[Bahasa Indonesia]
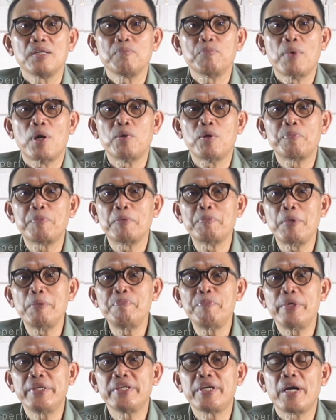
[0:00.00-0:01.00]
bahwa
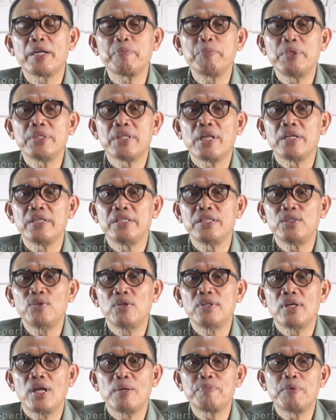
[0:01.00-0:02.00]
pemimpin karbitan
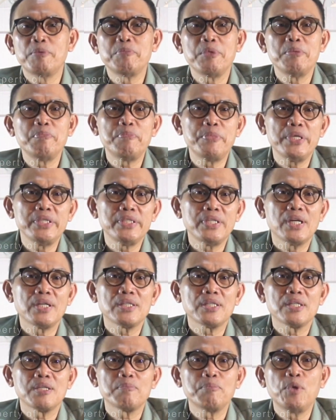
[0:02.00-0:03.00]
itu adalah pemimpin yang